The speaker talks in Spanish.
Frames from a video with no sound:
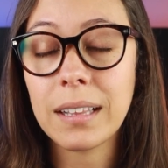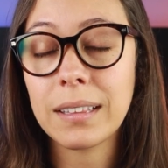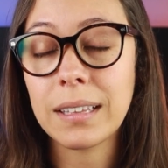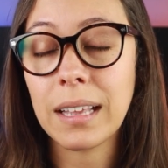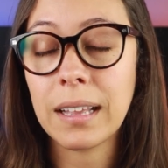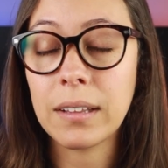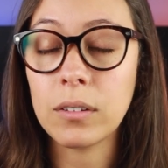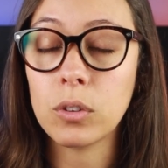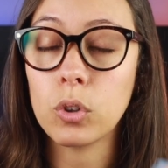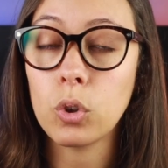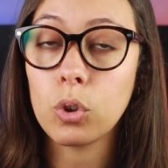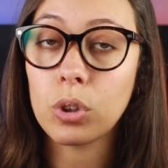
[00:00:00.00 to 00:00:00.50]

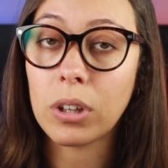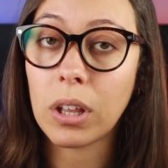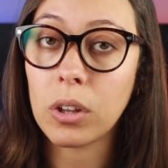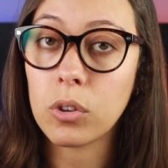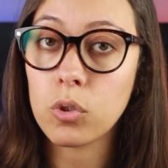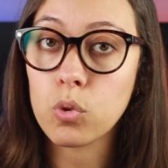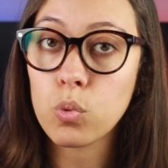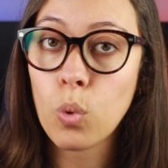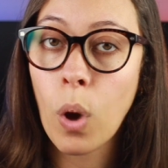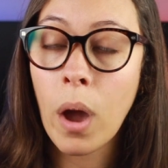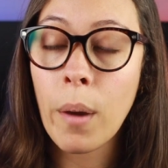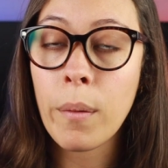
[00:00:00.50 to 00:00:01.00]
tanto
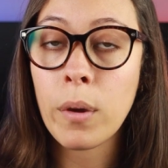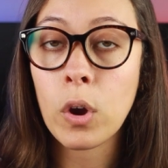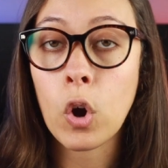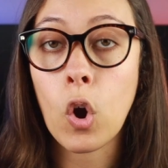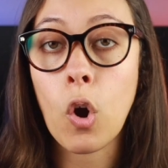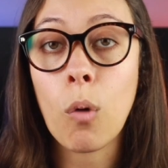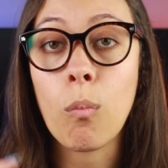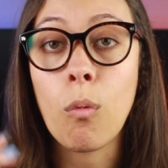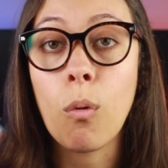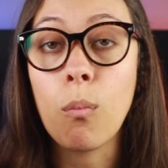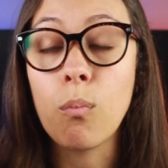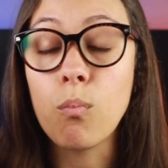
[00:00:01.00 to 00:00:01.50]
tan suave
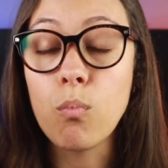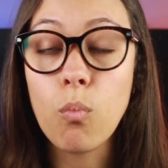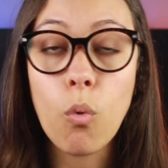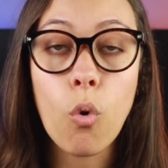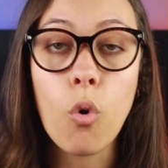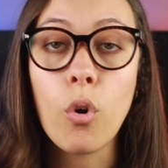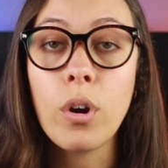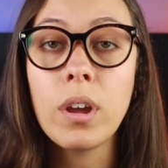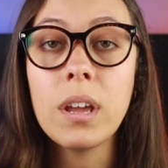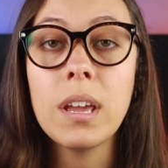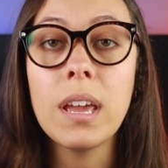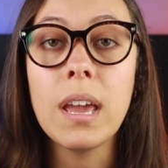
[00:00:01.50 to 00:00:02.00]
como
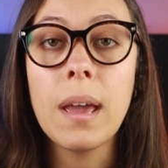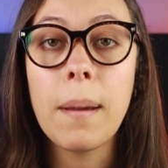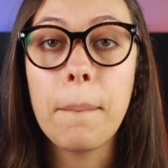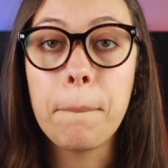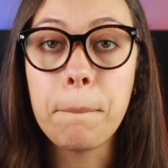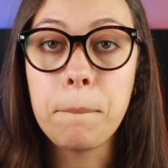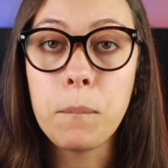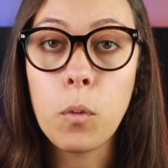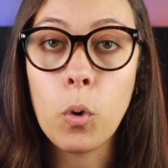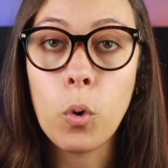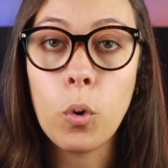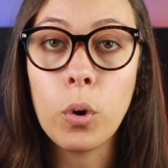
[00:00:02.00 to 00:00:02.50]
muy,
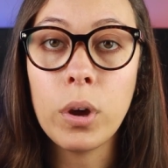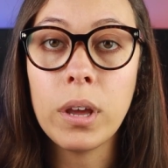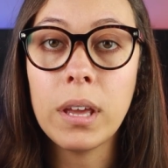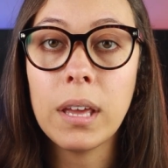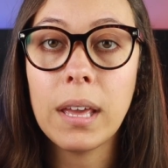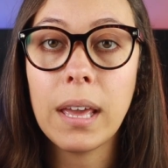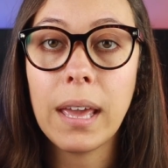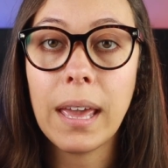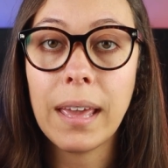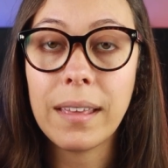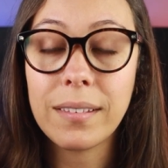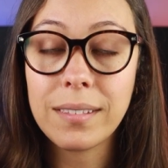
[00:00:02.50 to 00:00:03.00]

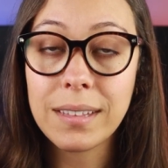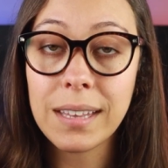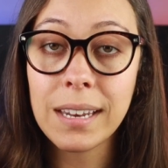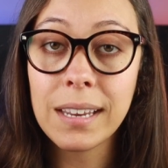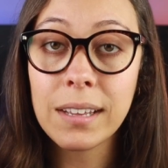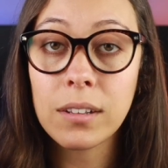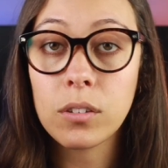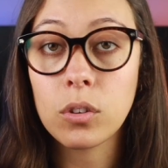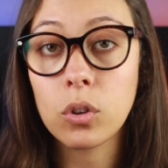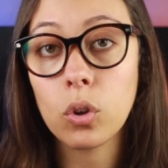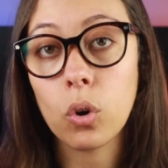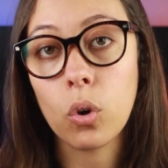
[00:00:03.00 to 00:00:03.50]
muy
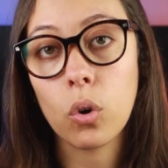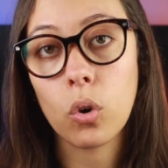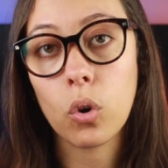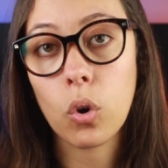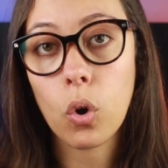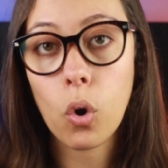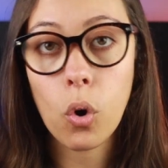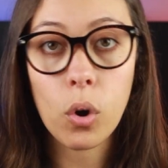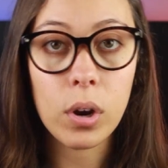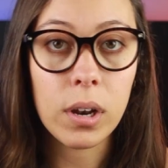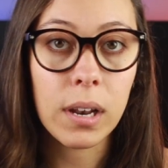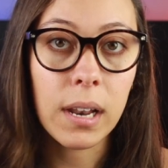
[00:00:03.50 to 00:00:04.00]
estricto
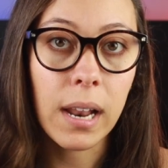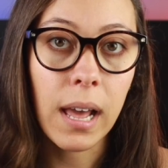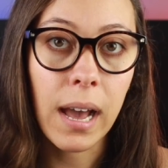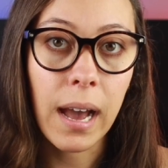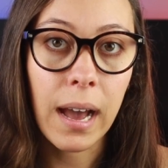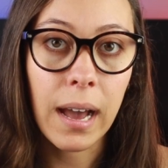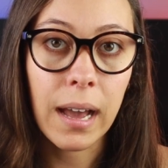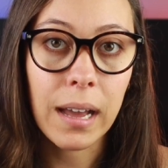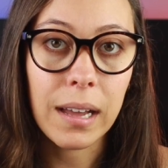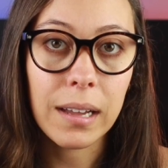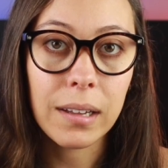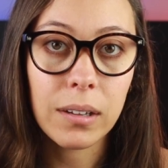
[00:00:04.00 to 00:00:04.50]
con
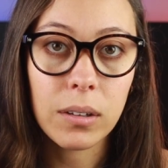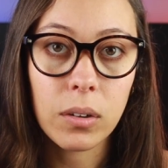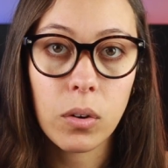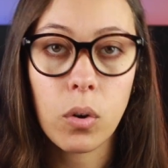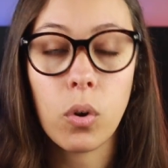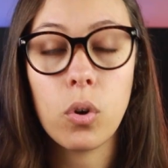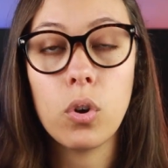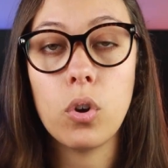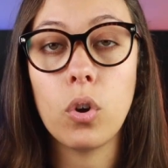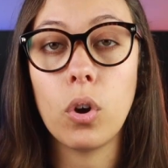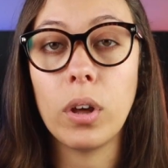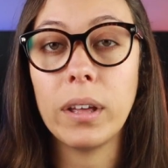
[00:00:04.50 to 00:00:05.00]
la
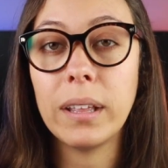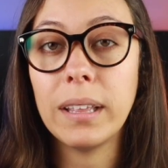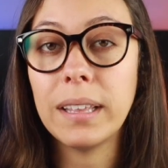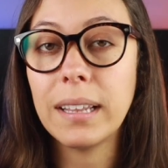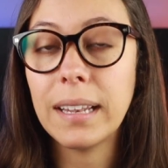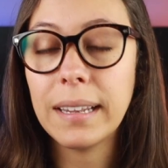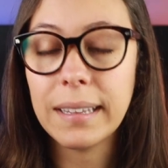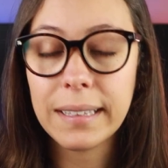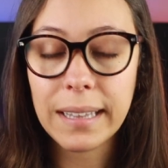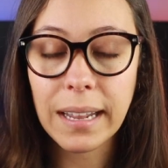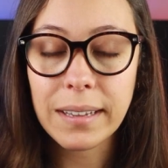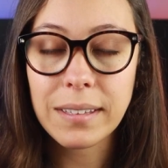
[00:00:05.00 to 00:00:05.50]
con las
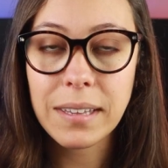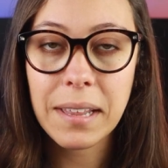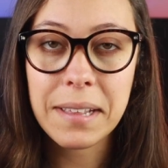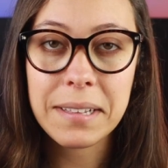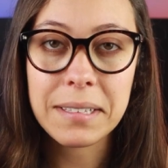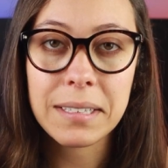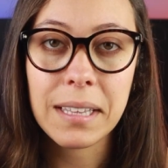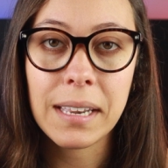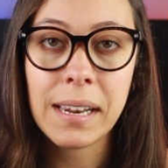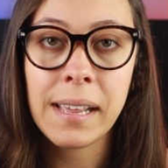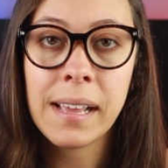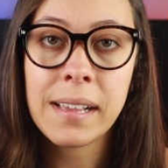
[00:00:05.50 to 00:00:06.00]
eh, tasas de
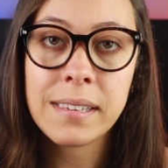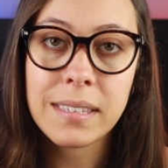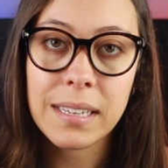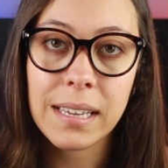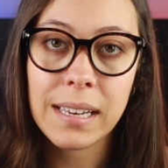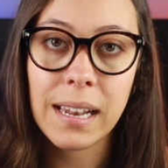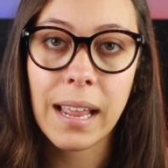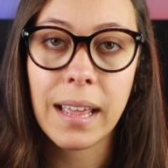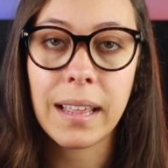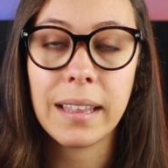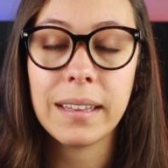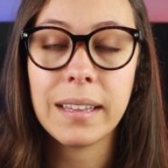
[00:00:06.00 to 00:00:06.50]
interés
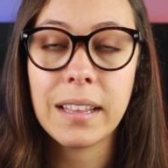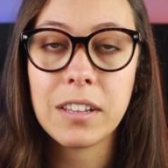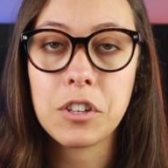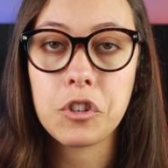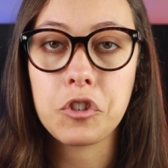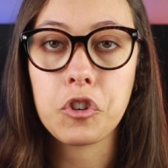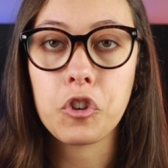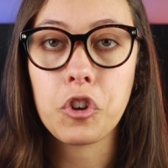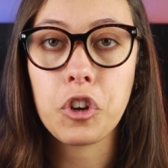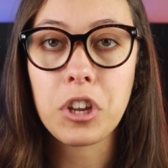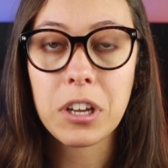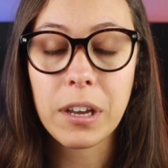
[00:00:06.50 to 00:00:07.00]
y las
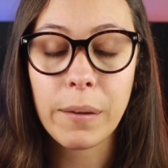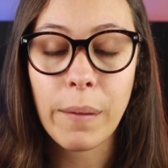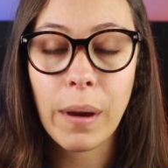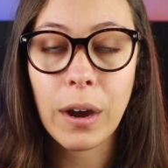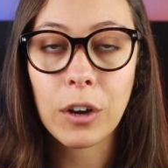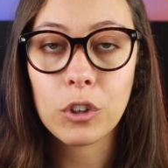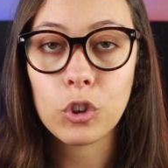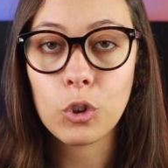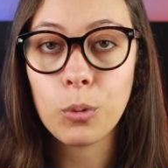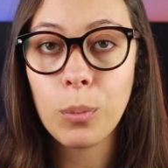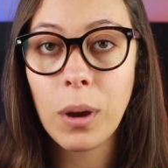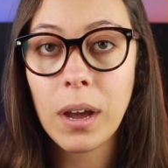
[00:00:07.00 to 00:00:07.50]
decisiones que van
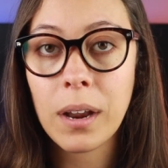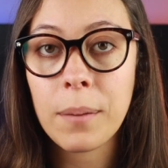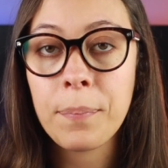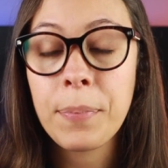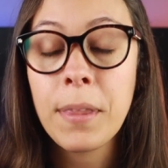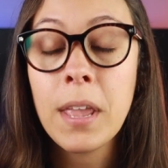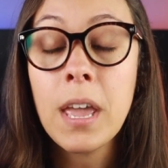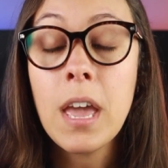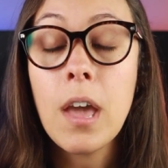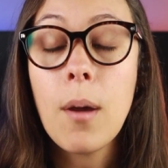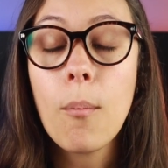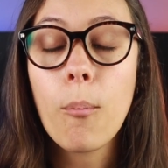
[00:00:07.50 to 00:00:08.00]
a tomar,
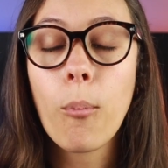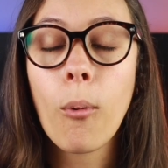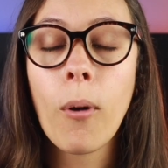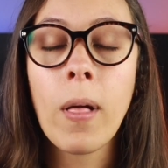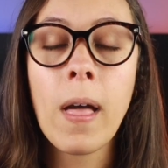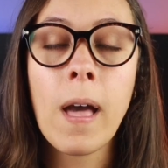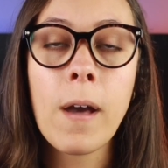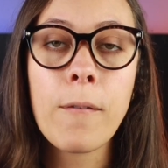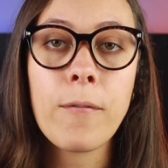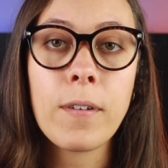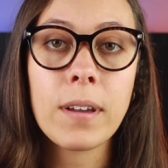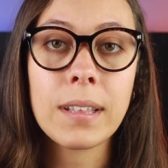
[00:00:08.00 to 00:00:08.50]

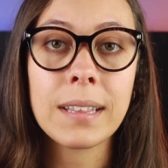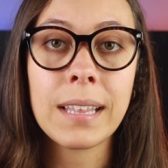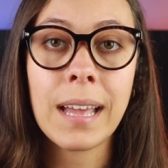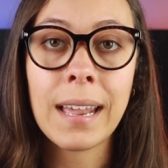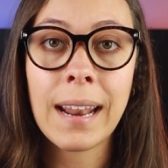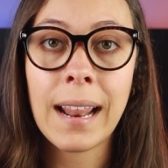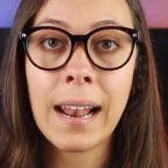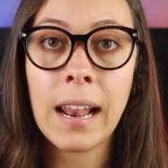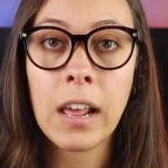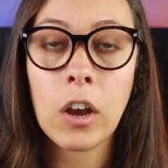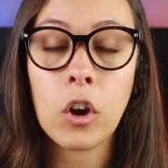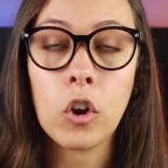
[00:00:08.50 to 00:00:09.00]
puede
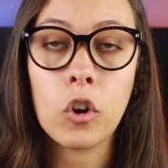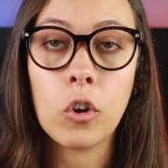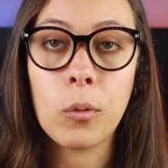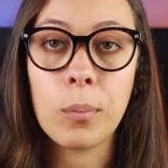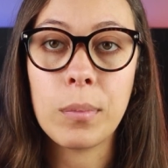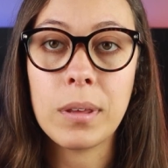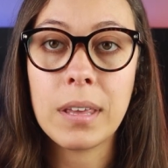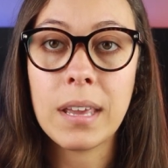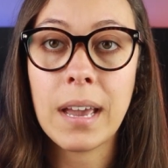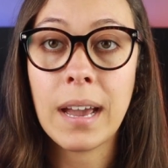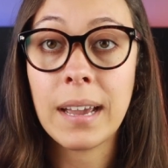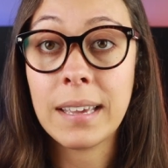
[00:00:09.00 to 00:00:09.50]
afectar a la
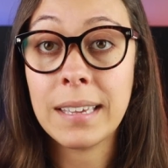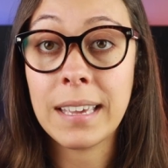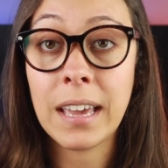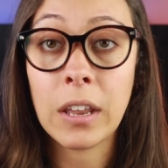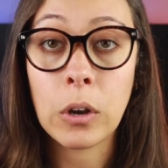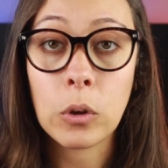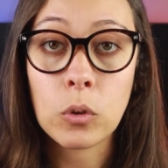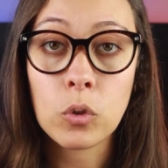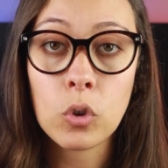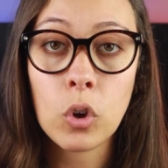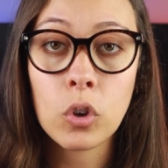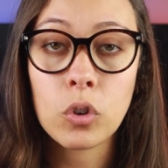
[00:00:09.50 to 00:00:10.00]
economía y a
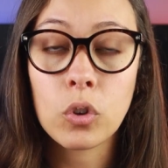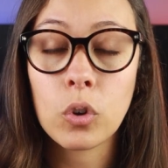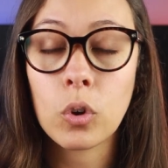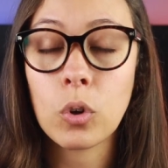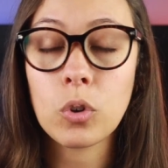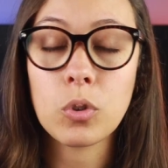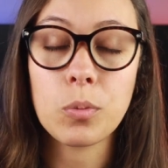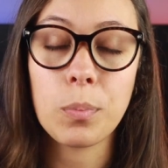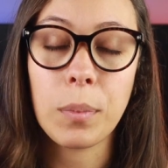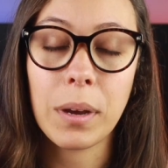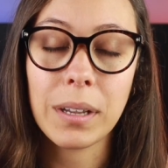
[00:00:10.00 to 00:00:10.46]
nosotros